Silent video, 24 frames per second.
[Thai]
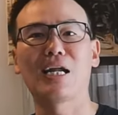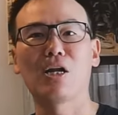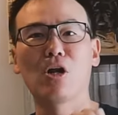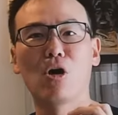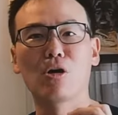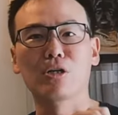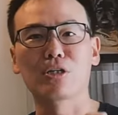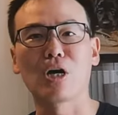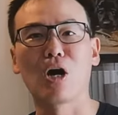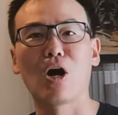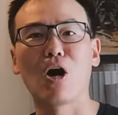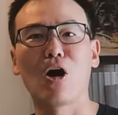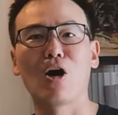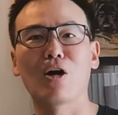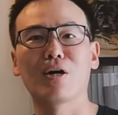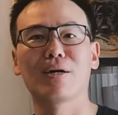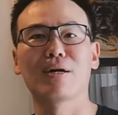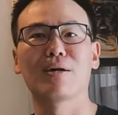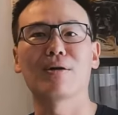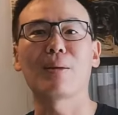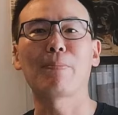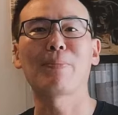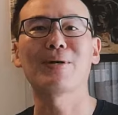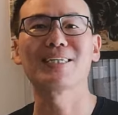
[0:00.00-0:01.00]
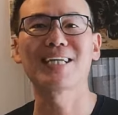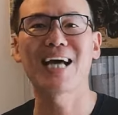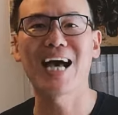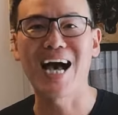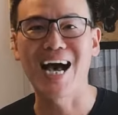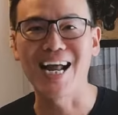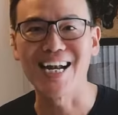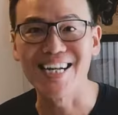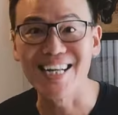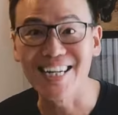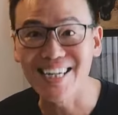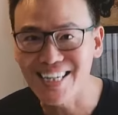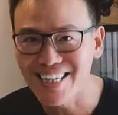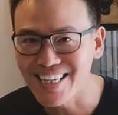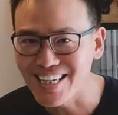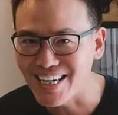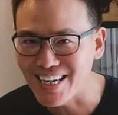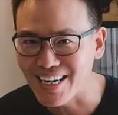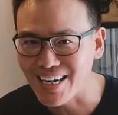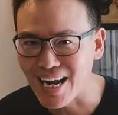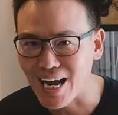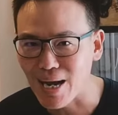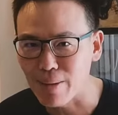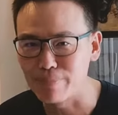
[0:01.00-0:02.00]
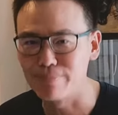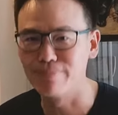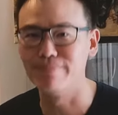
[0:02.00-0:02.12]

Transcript: รองท้องรับประทานนิดหนึ่งครับ